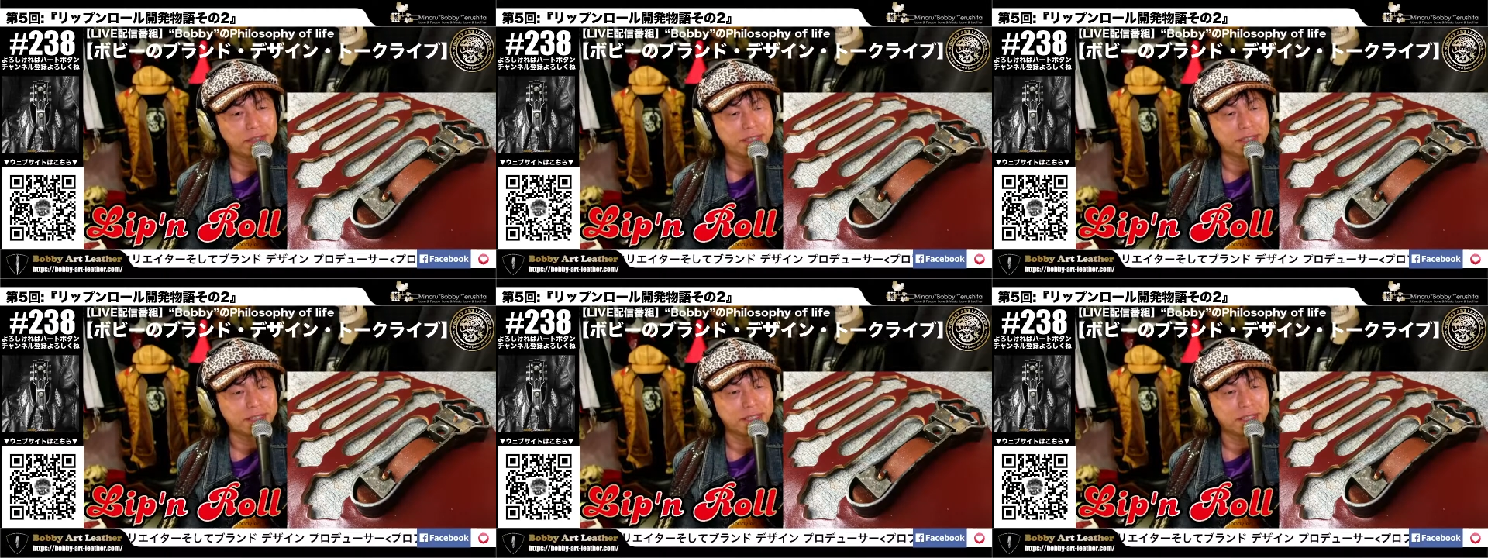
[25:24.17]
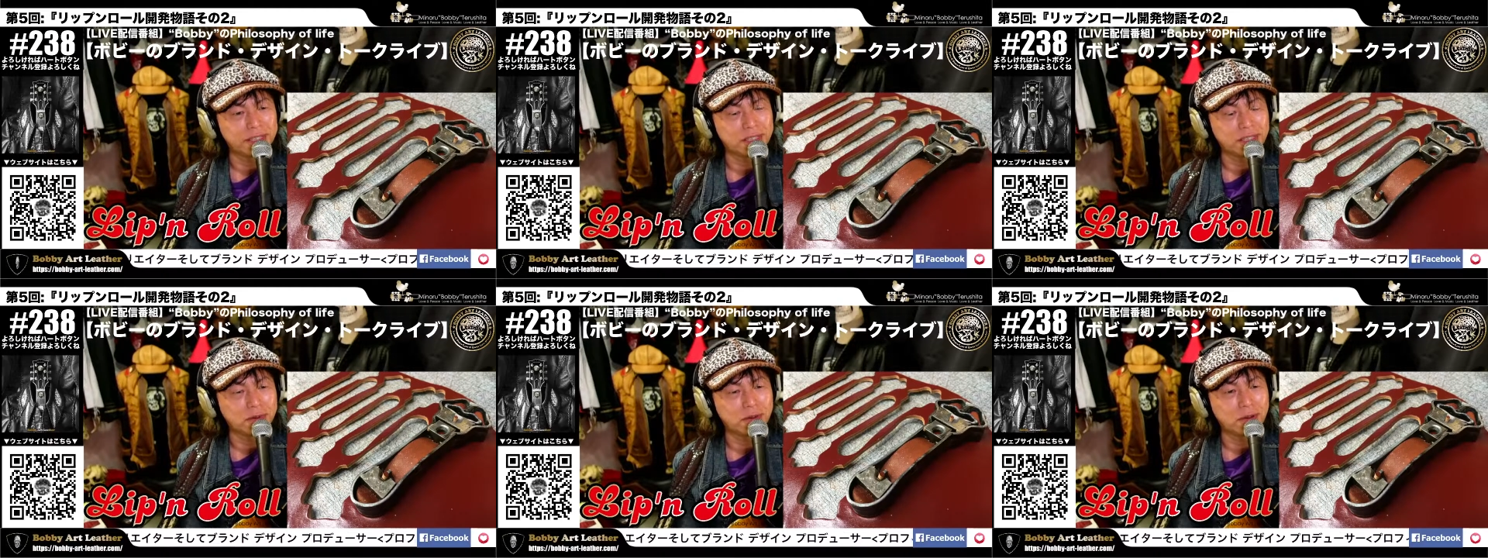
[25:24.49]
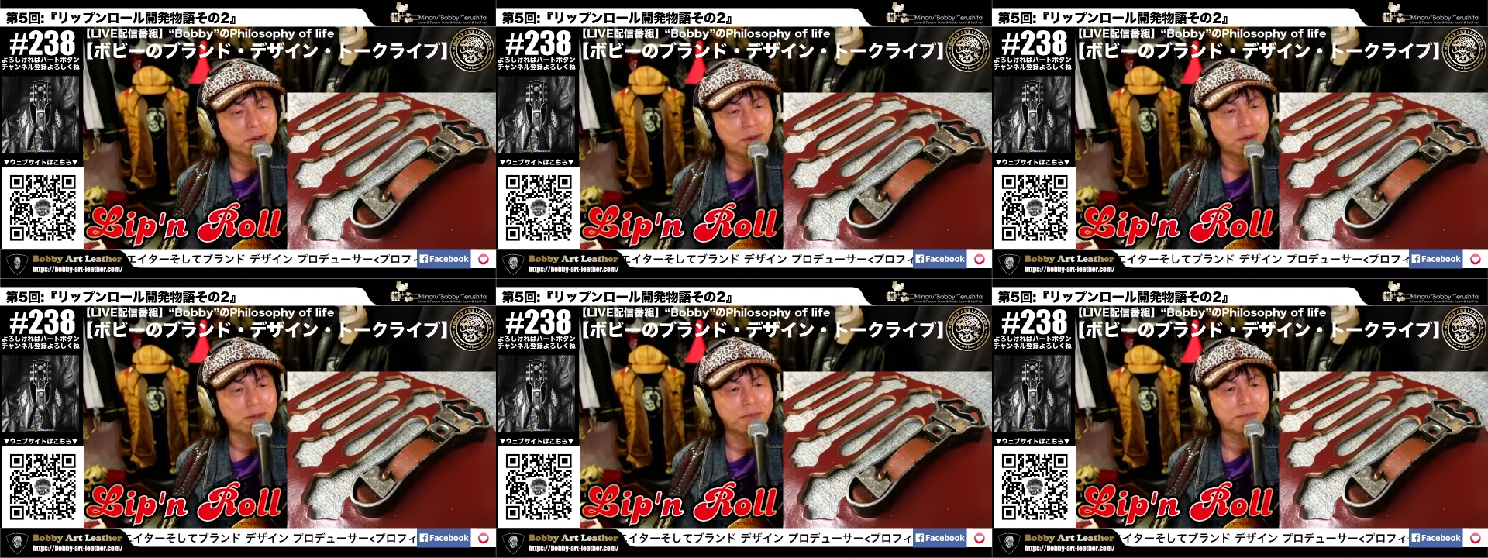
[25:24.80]
やつなんですけど
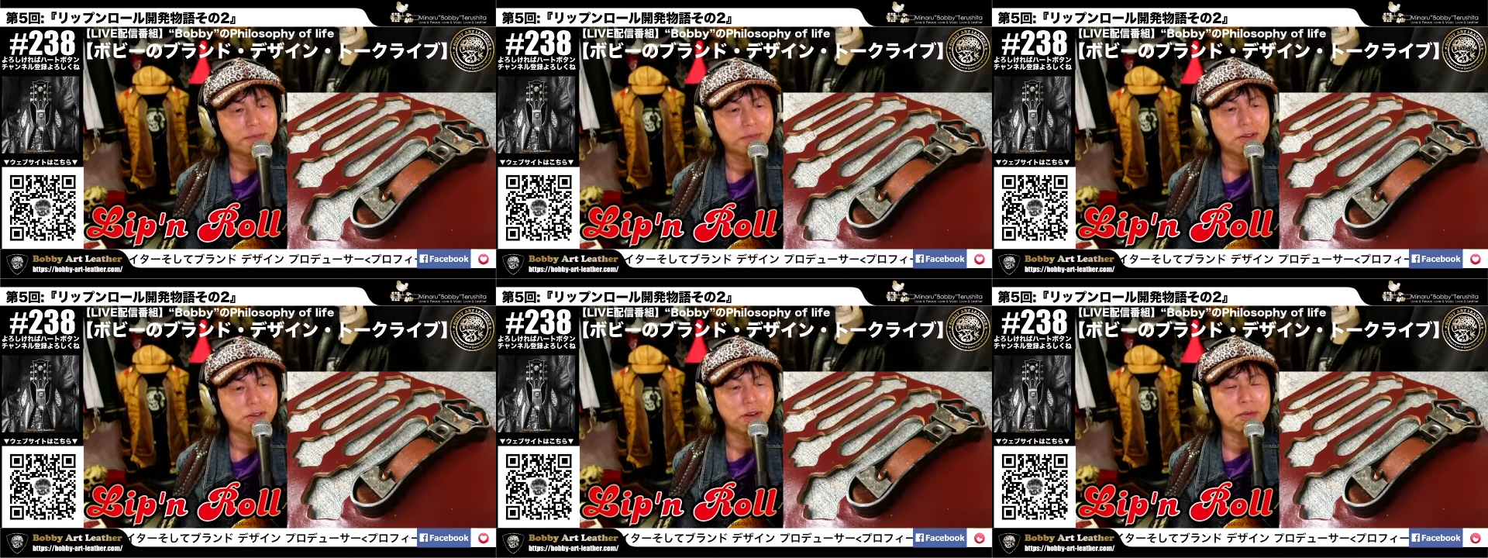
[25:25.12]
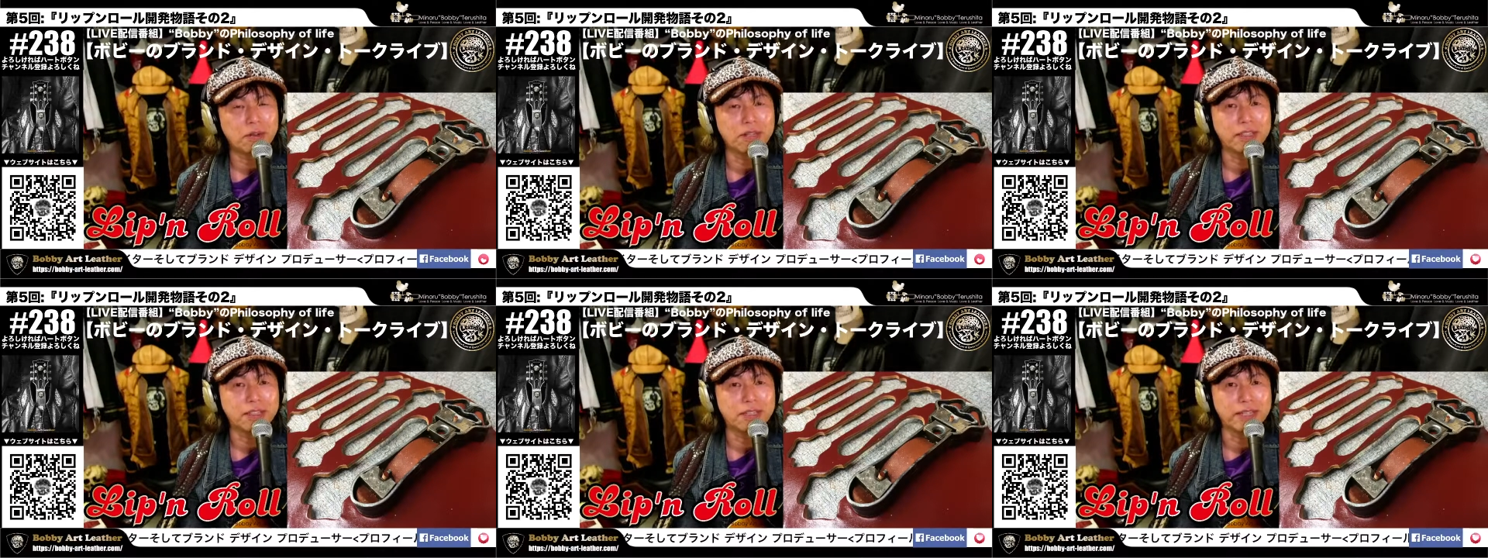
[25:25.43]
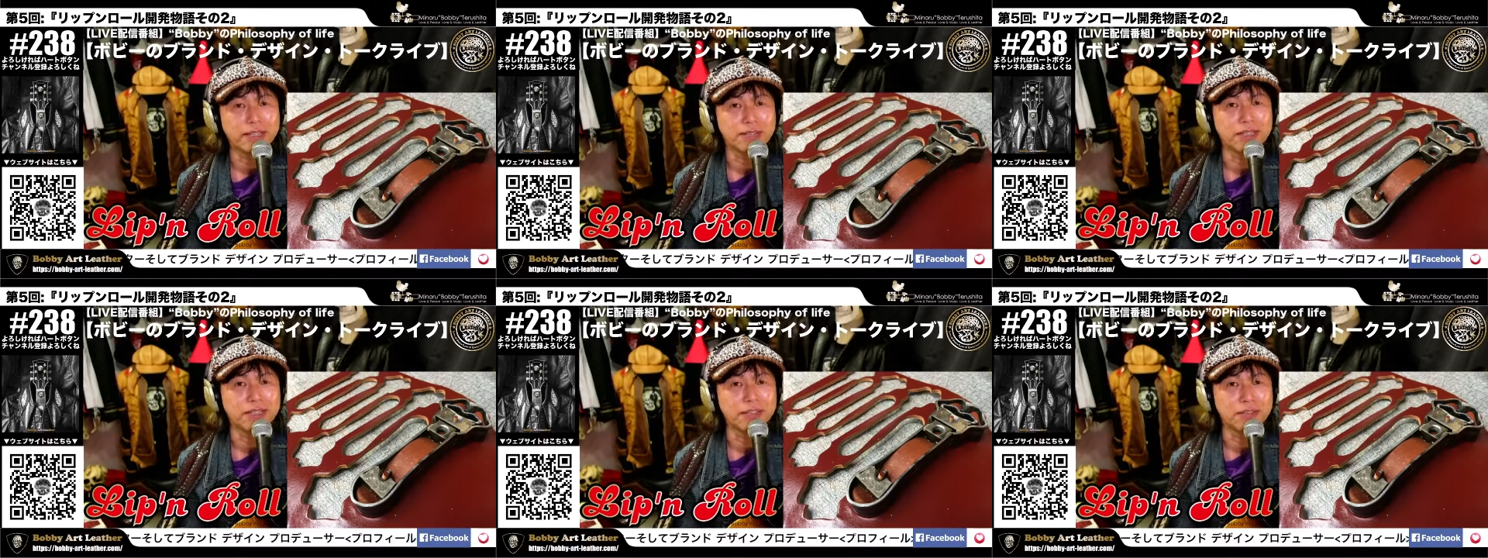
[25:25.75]
もこれもね
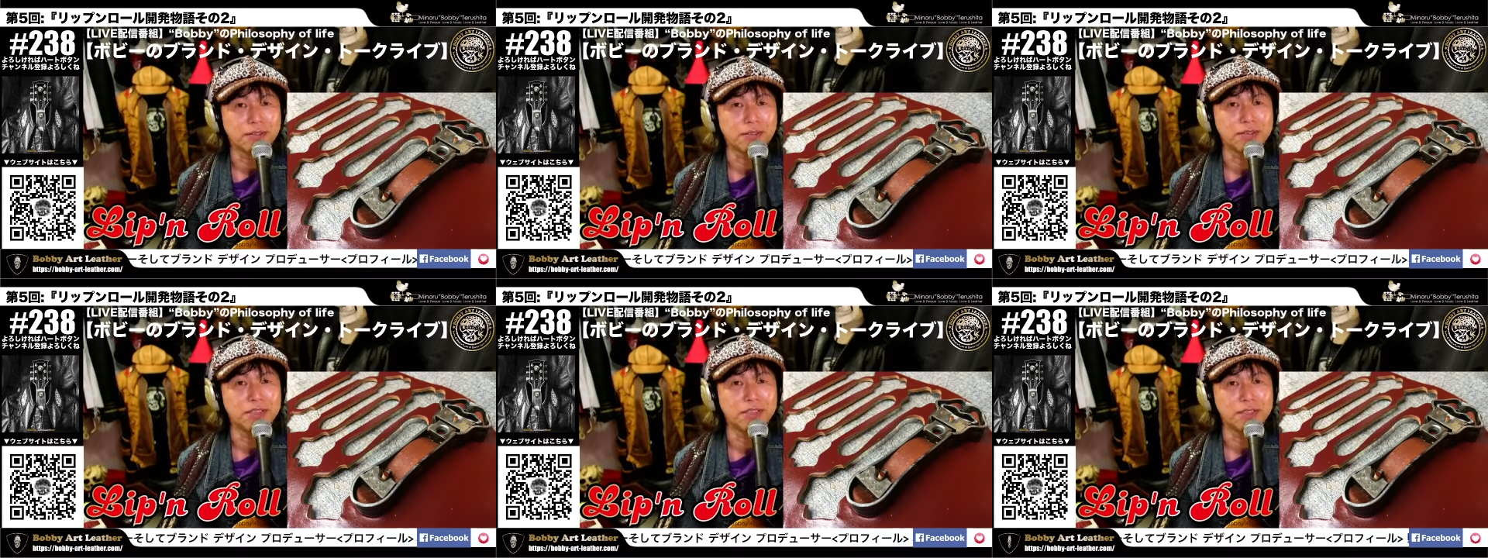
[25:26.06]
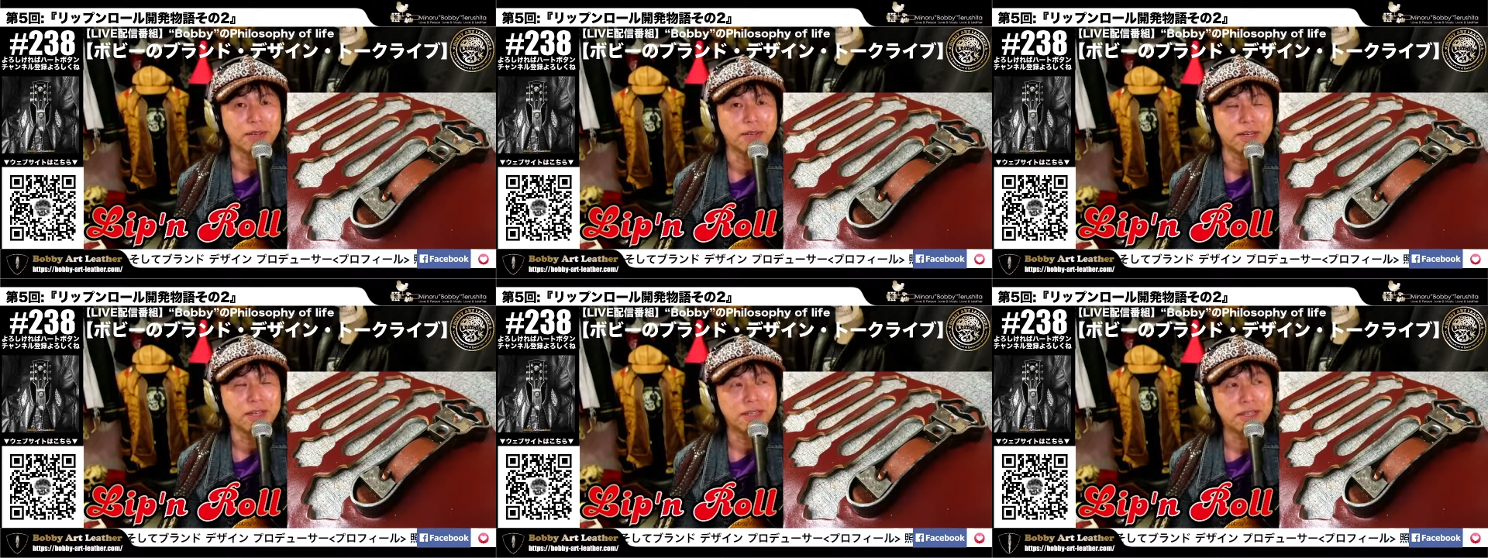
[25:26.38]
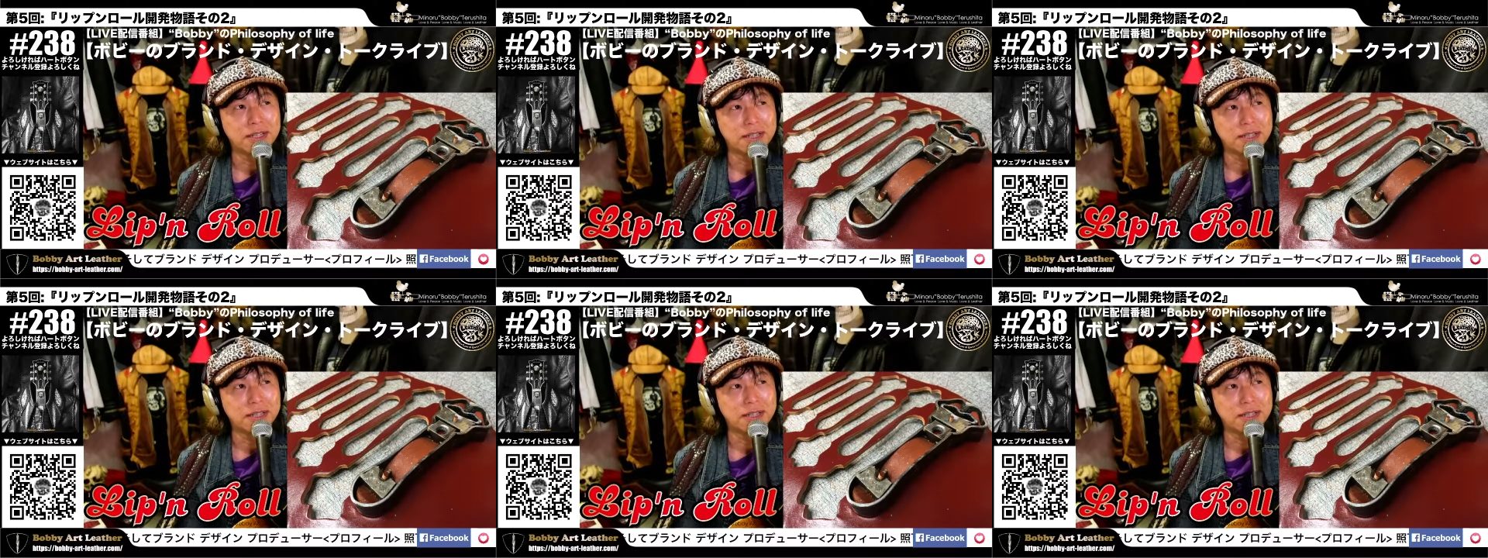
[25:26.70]
贅沢なんですよ実は。